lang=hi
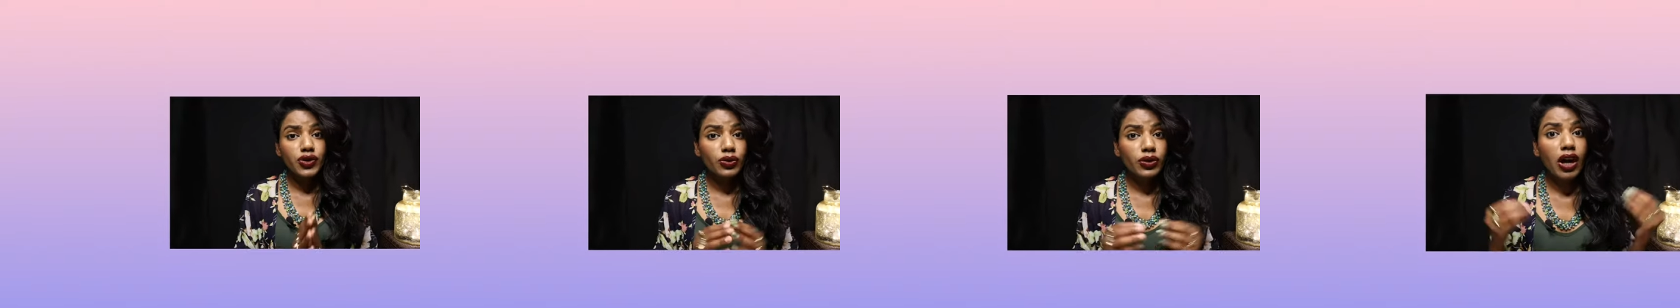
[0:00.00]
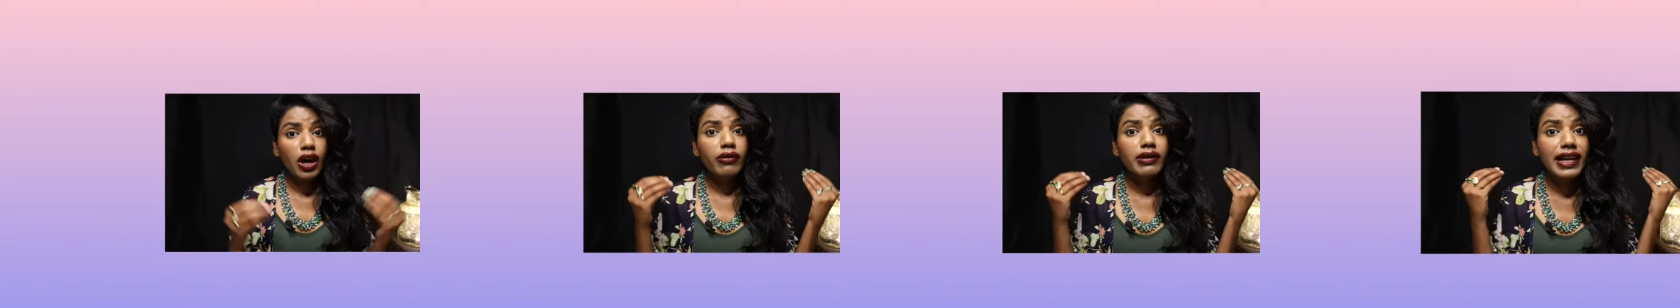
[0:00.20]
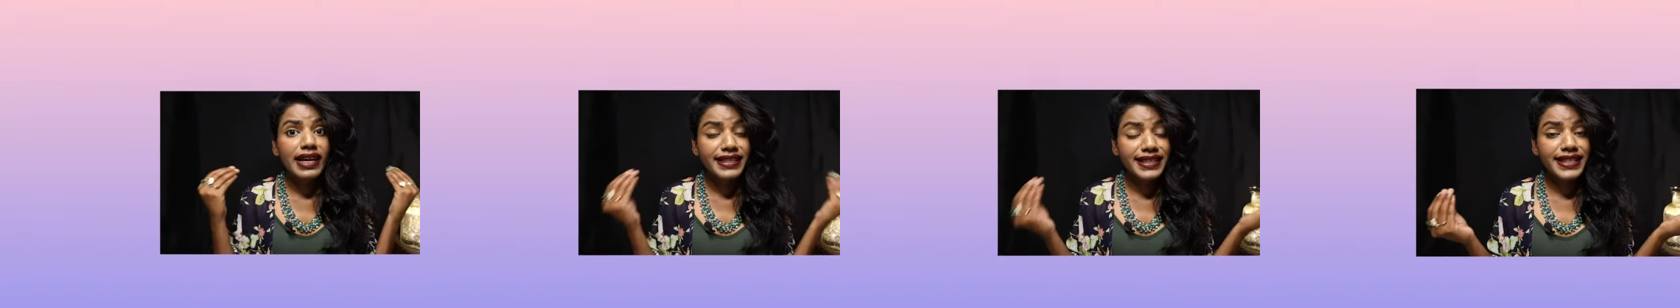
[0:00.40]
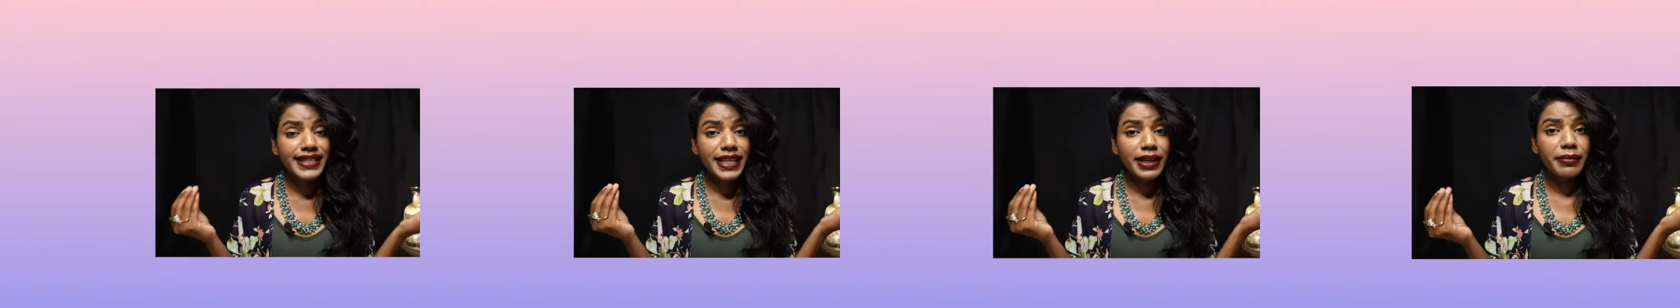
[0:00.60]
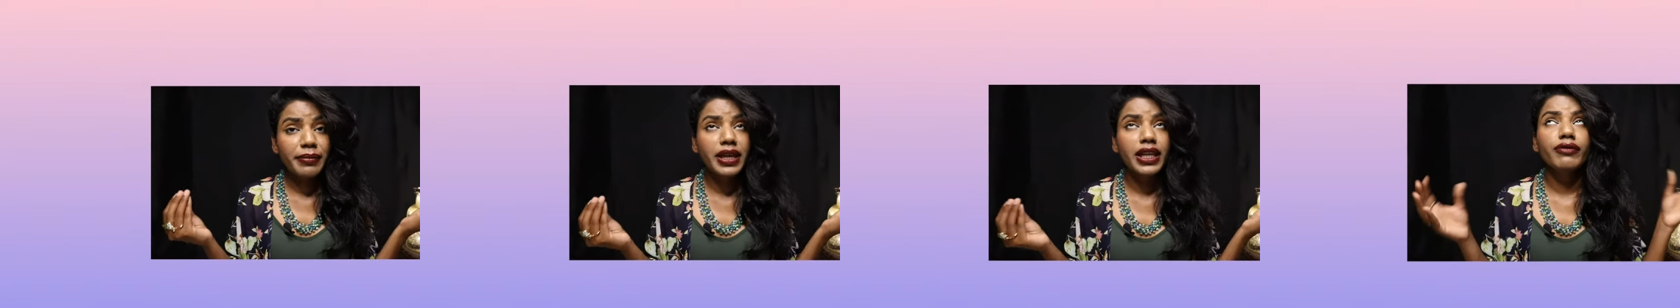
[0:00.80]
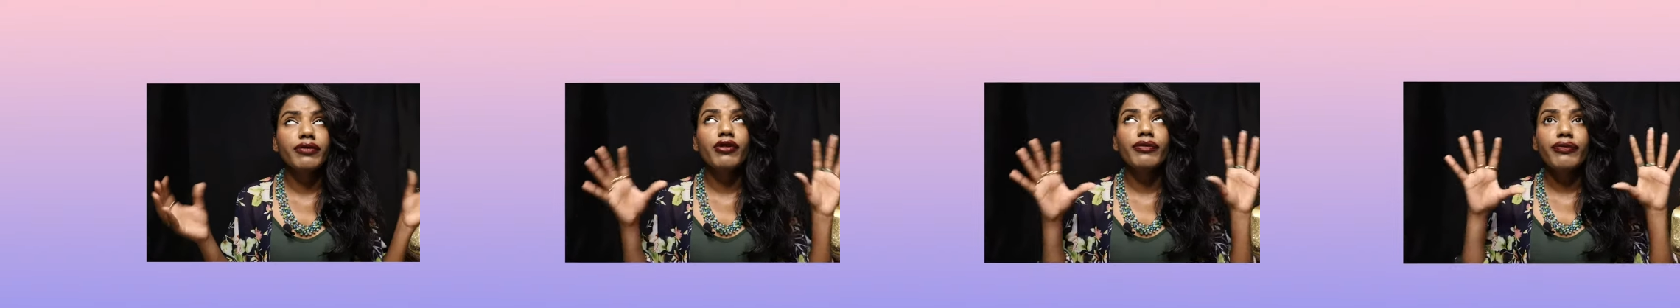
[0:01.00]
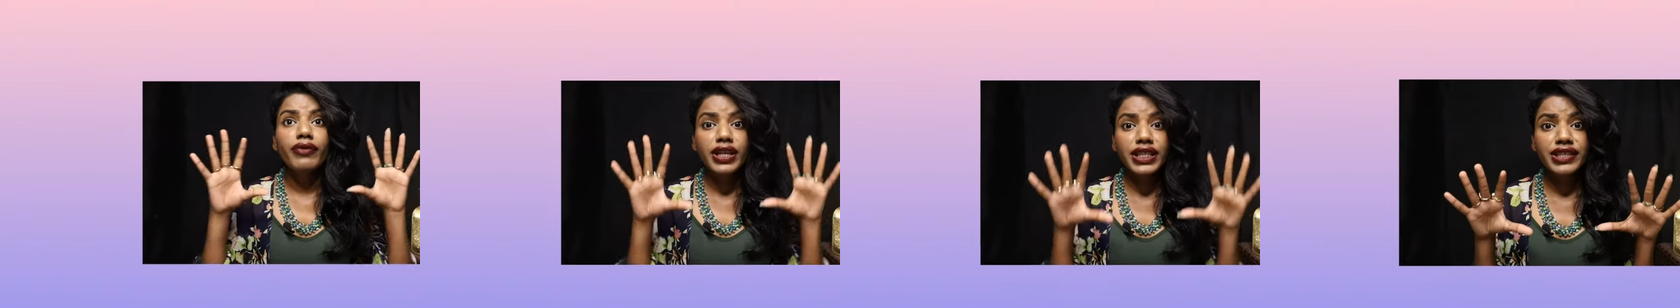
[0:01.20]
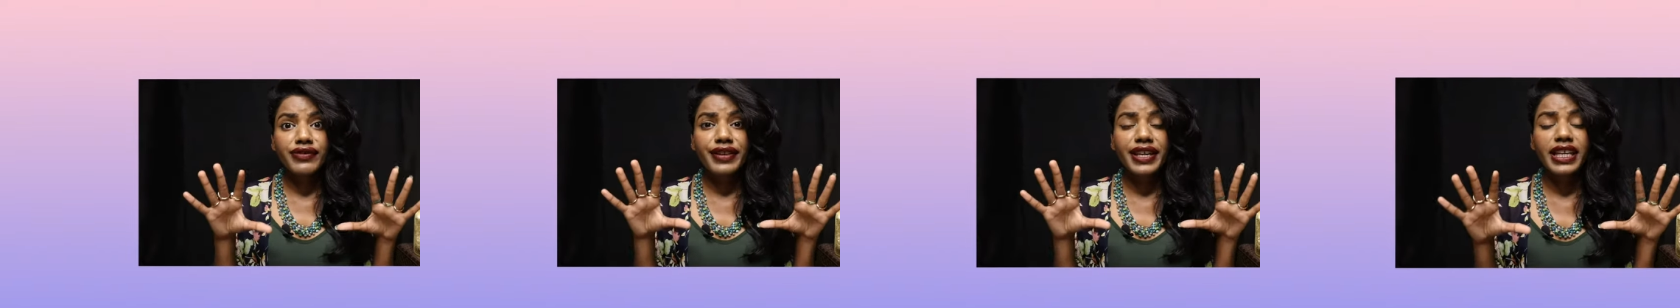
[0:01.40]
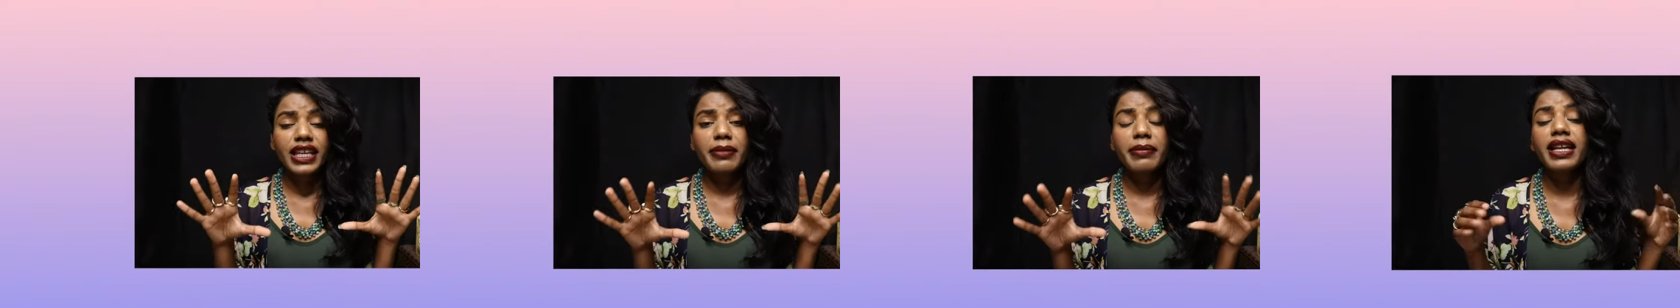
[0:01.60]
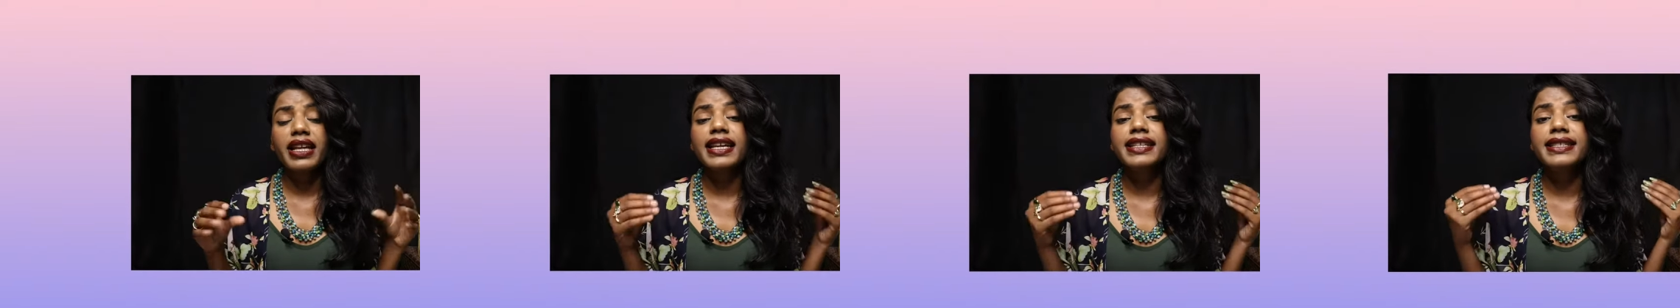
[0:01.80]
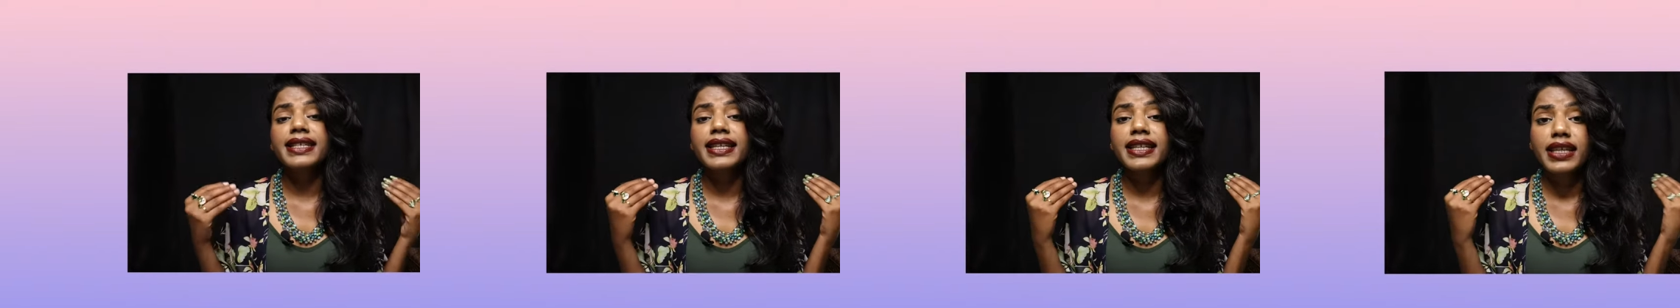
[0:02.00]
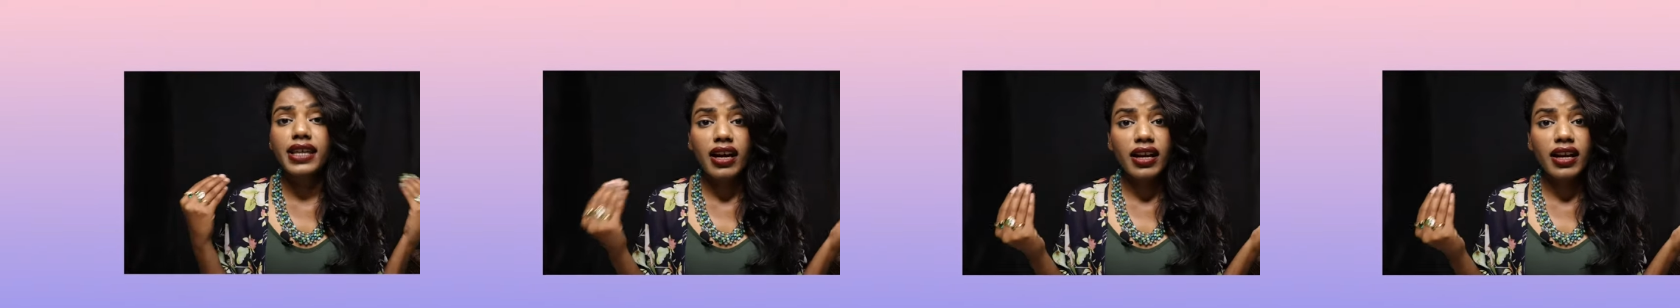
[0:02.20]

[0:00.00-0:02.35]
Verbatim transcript: सो नाउ लेट्स सी मैंने वो फर्स्ट वीक के बाद ऐसा